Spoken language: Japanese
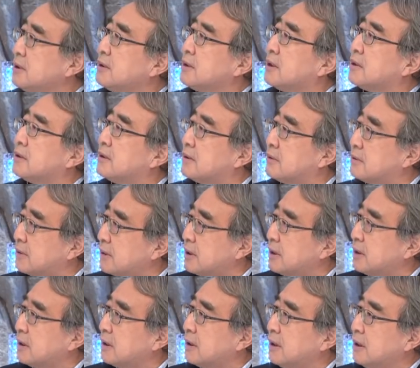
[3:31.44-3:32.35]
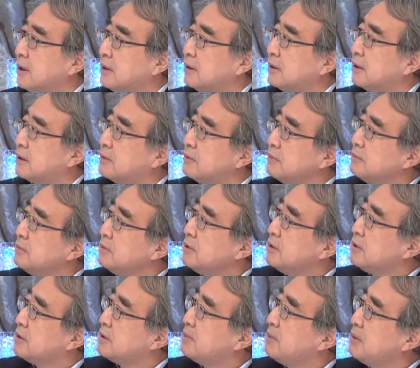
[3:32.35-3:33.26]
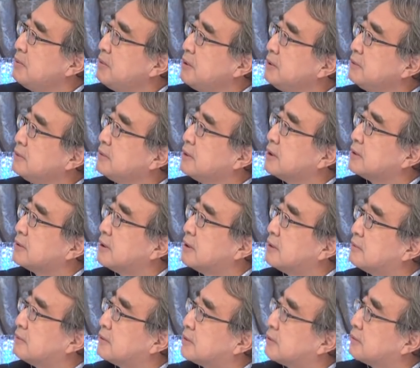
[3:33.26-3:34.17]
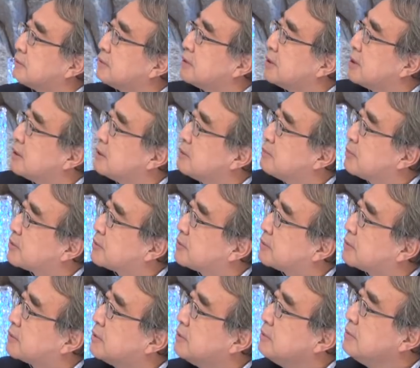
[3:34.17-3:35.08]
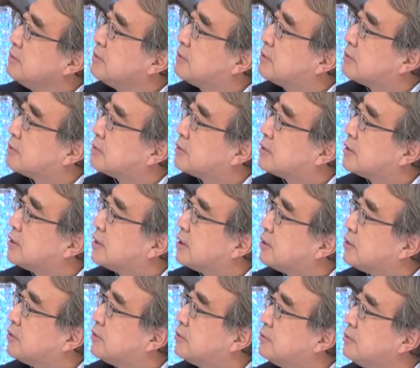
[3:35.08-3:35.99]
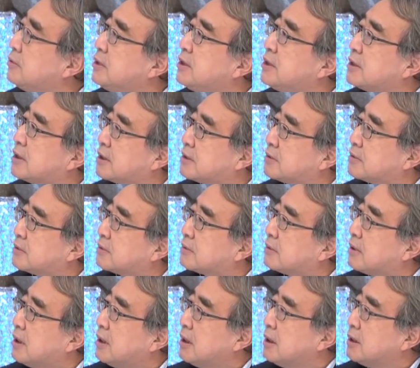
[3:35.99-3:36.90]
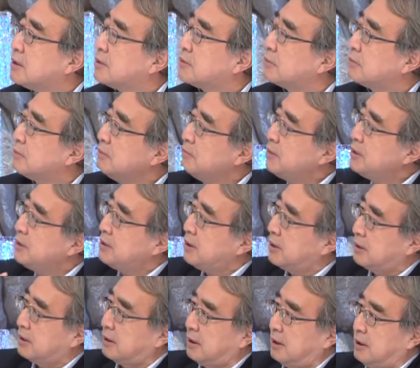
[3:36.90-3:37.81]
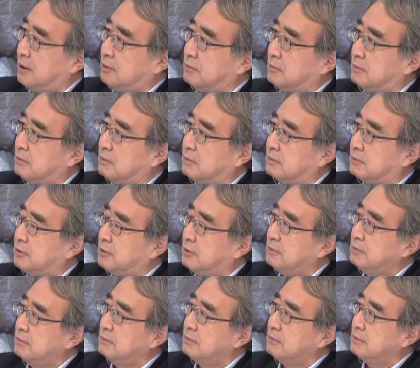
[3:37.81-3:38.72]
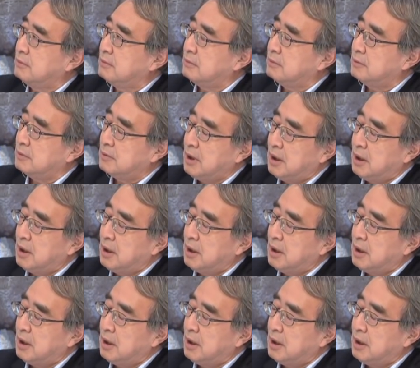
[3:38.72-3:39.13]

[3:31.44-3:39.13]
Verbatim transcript: たんですねで特に一番悪くなったのがそこにあります97年11月そこまであの日本の